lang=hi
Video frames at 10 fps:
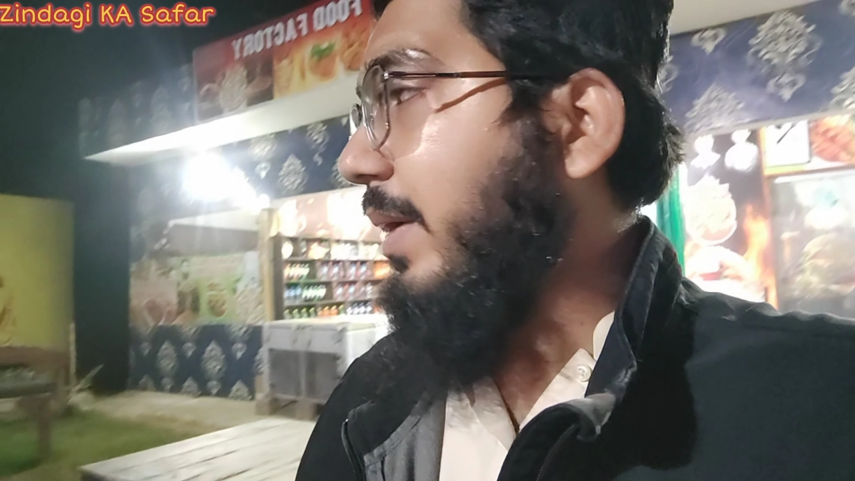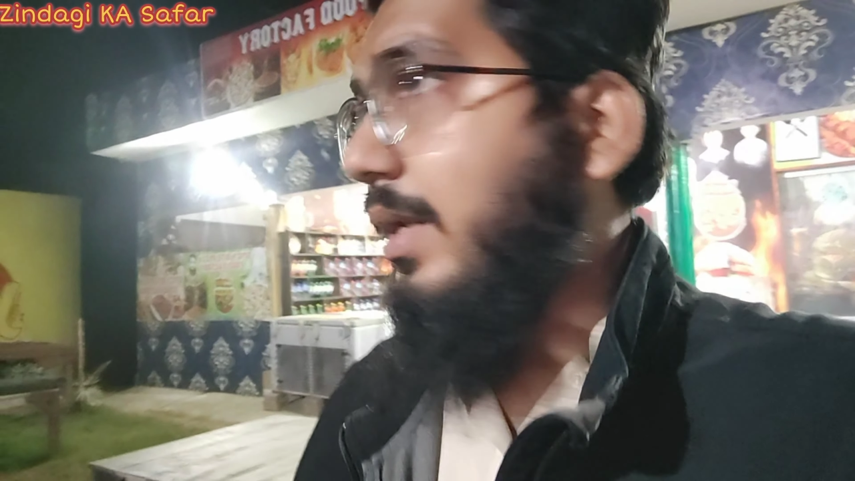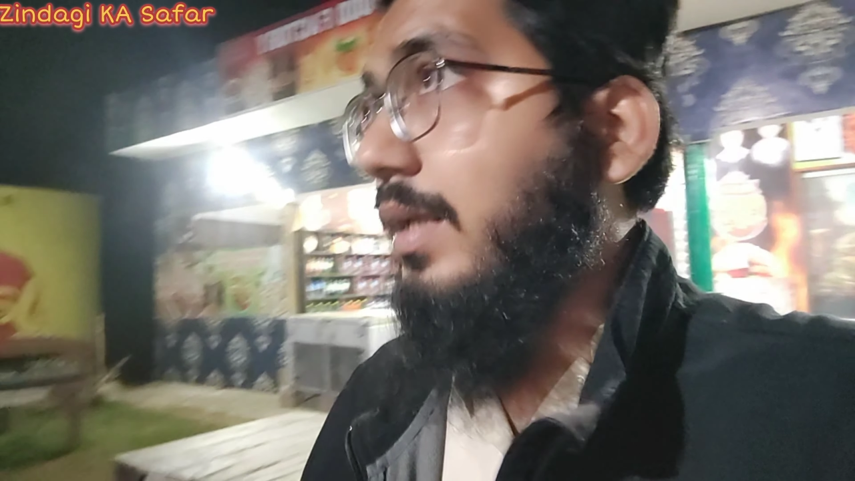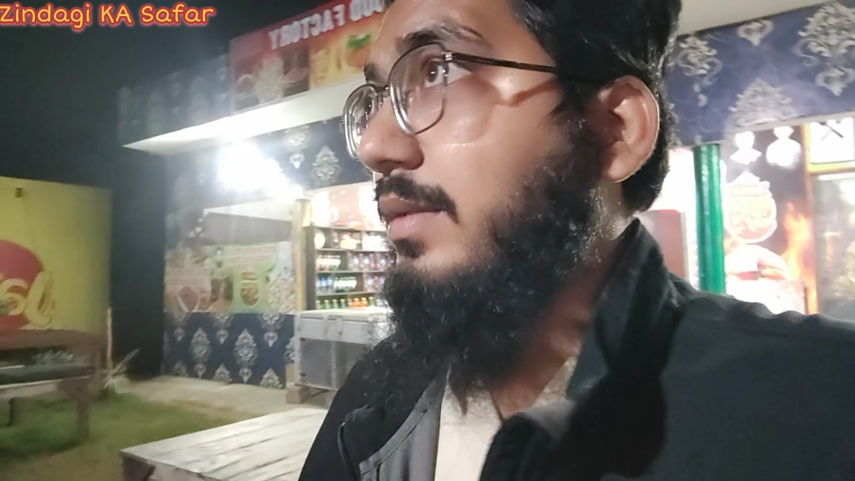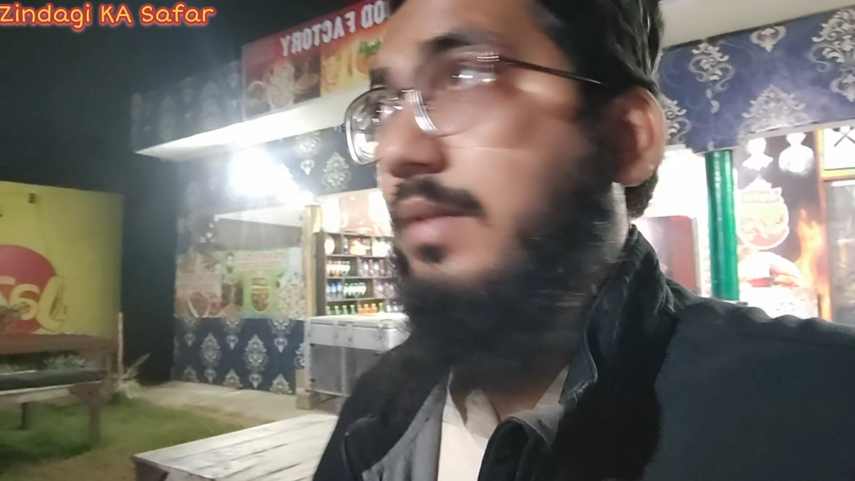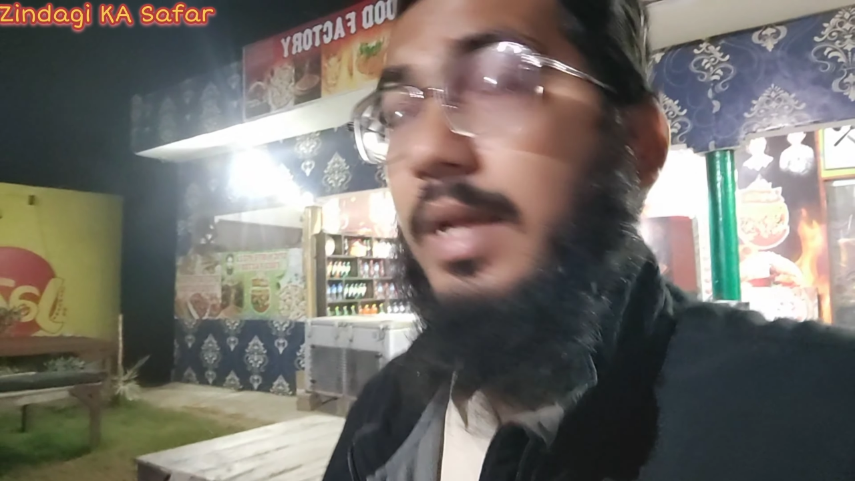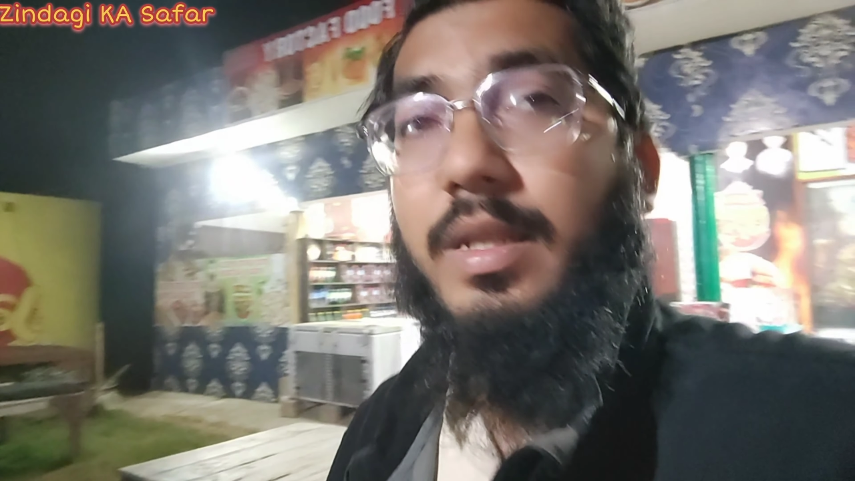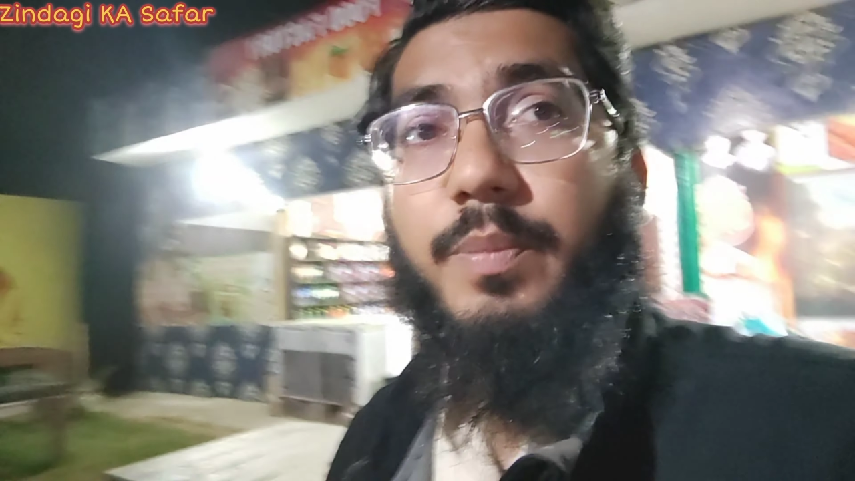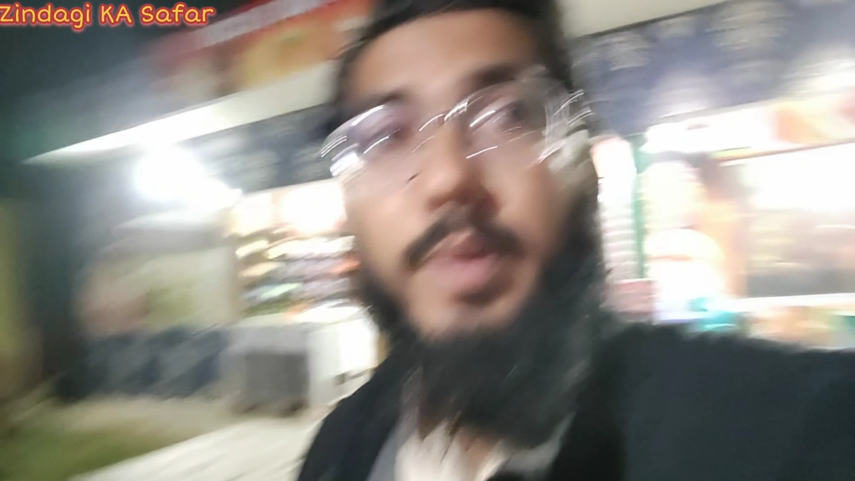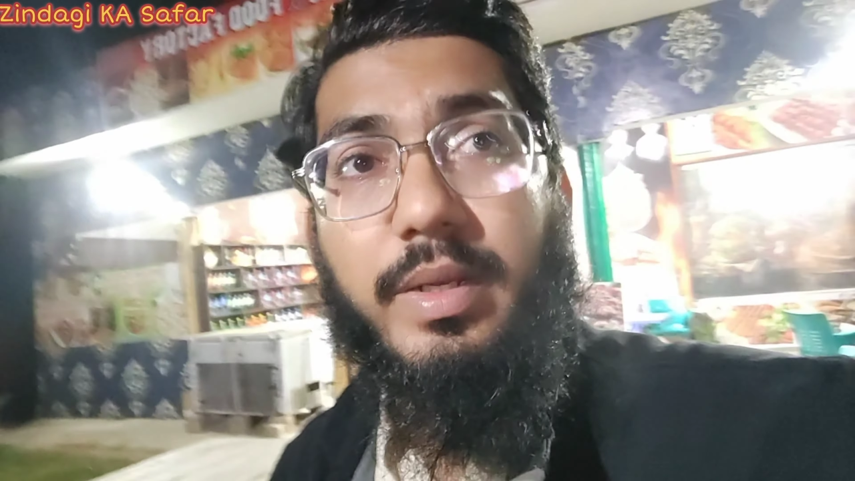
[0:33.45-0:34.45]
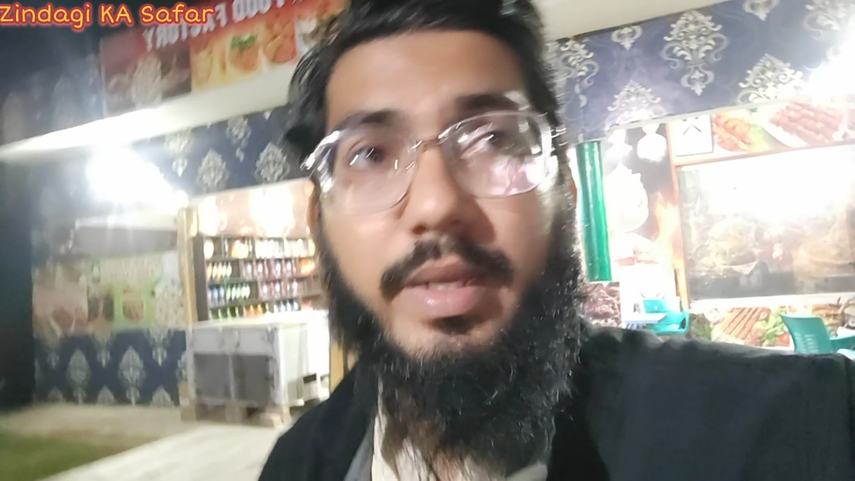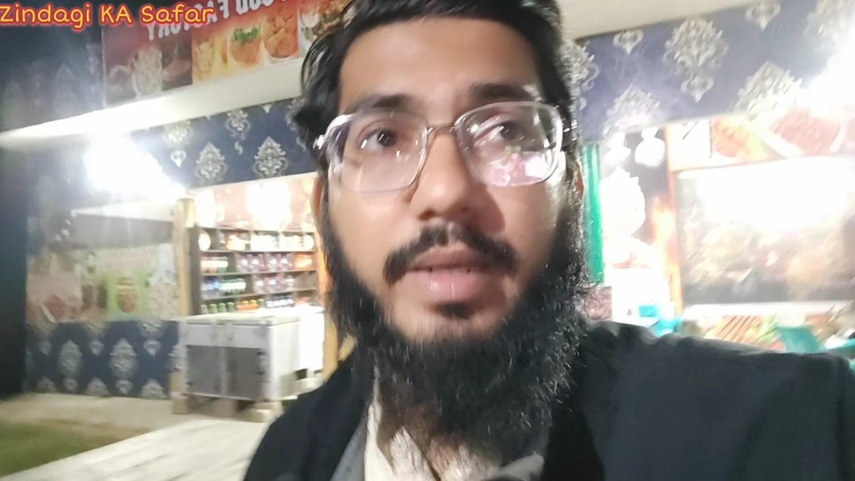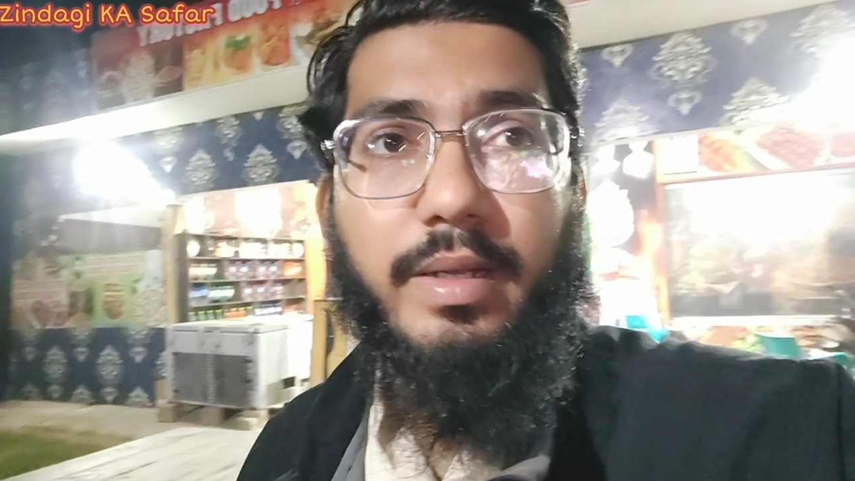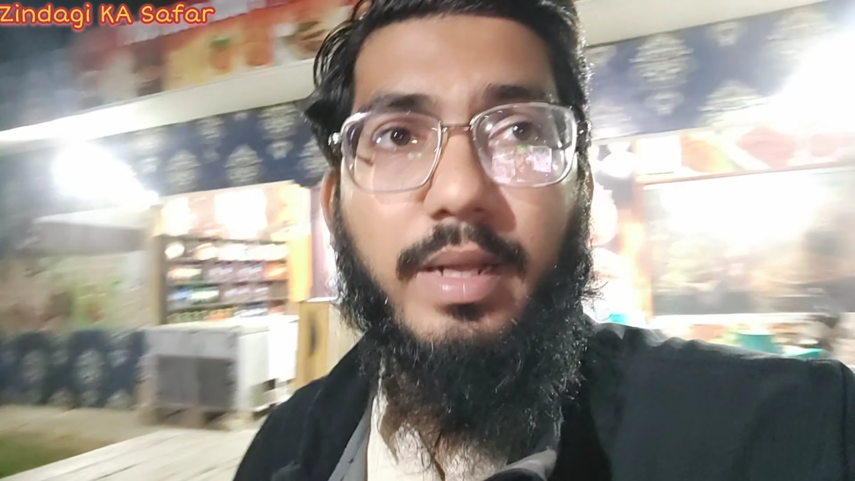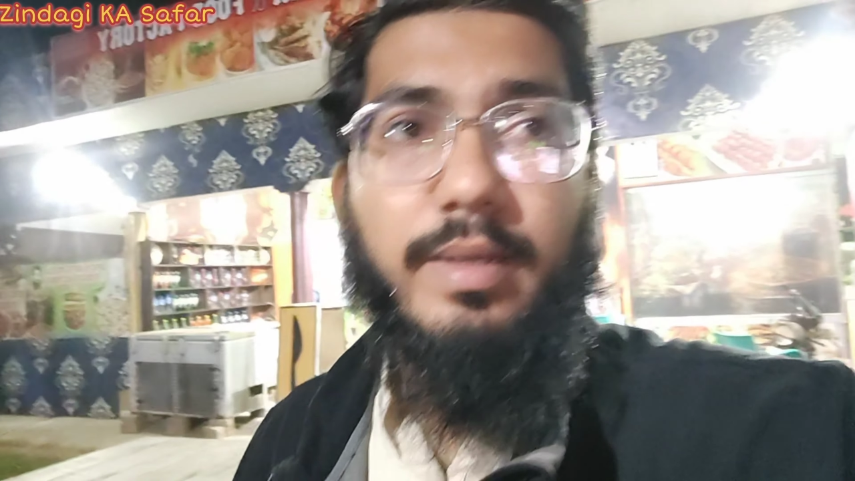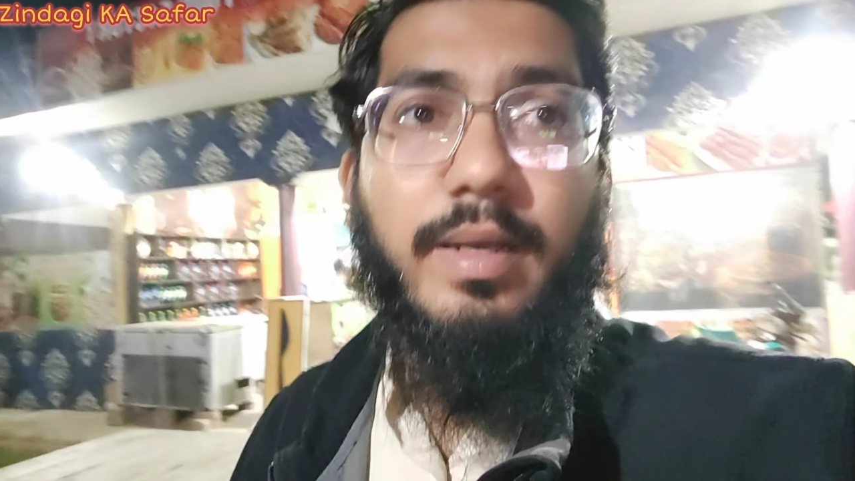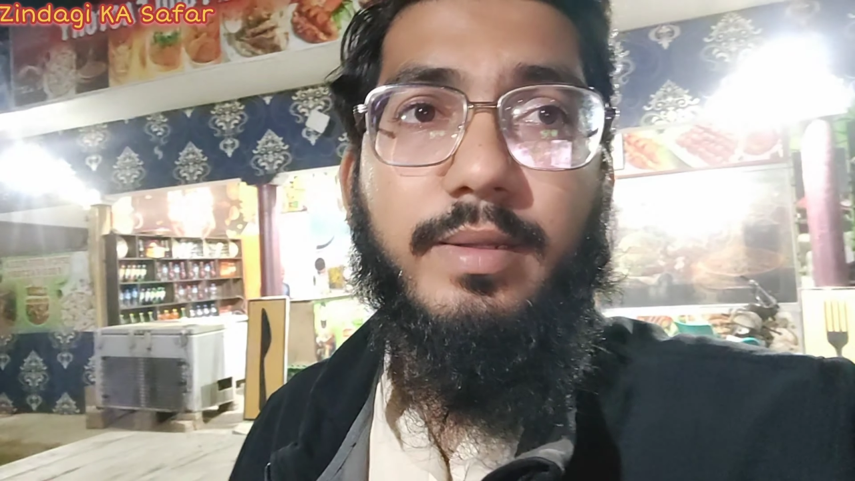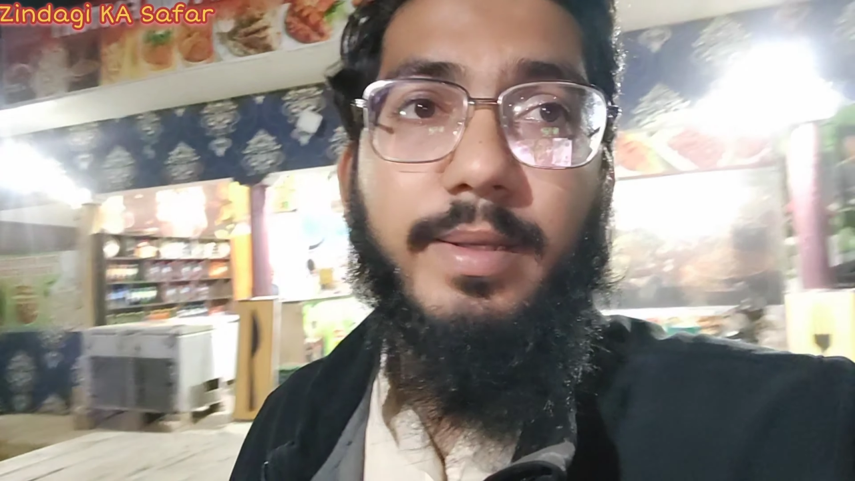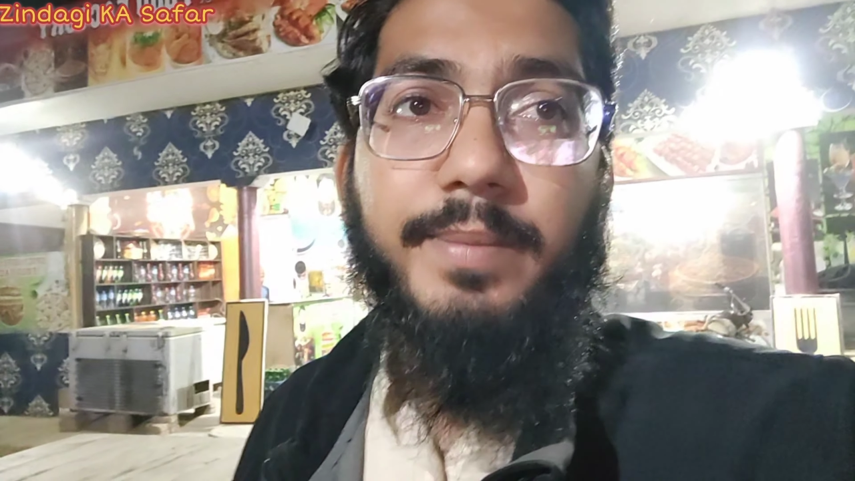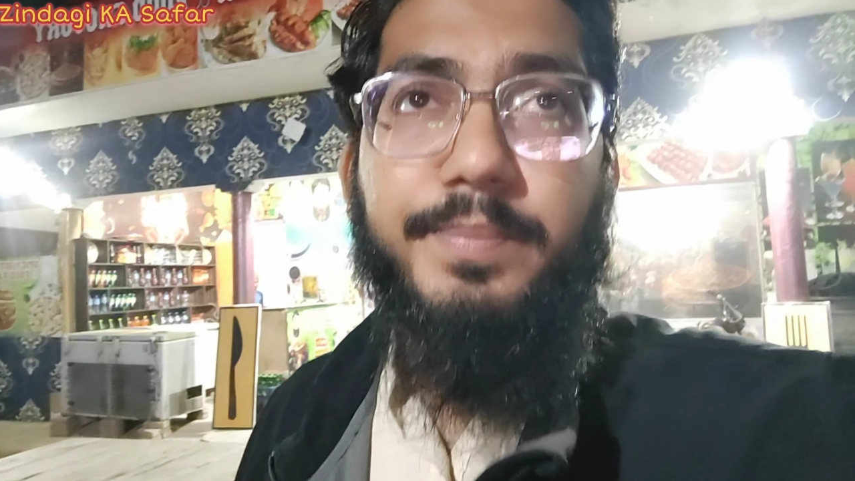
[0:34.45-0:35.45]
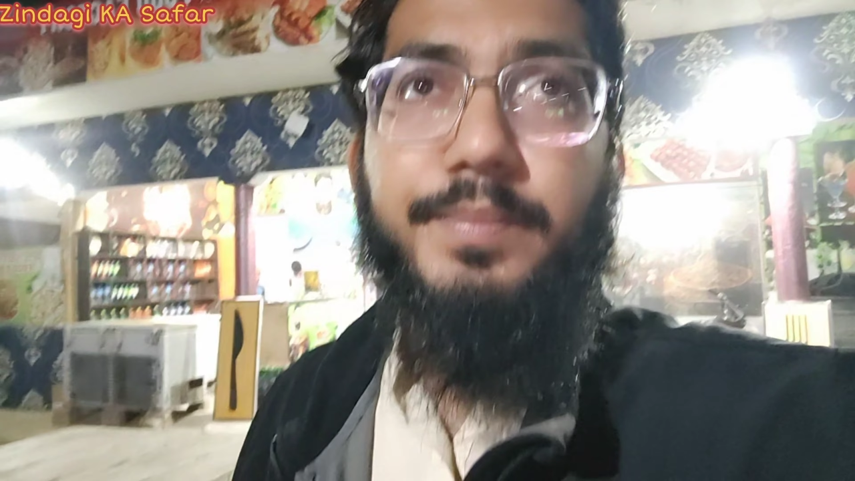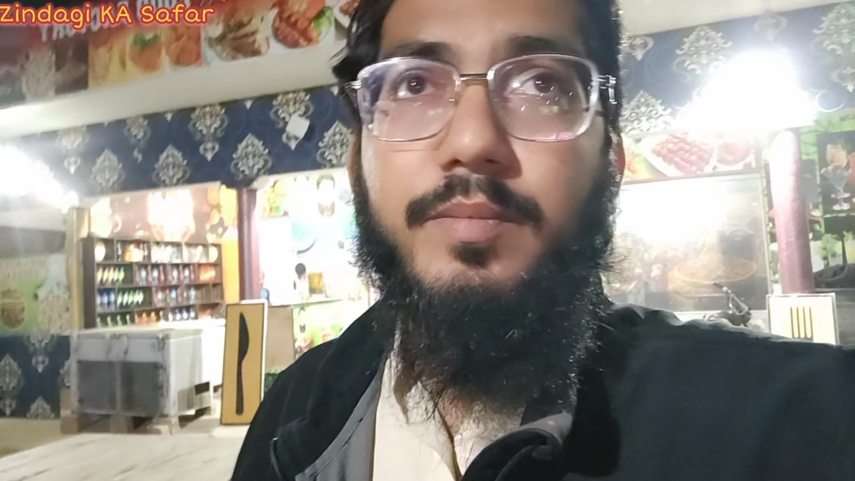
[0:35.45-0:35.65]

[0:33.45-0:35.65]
पहले ज़ाहिर पीर का एक इलाका आता है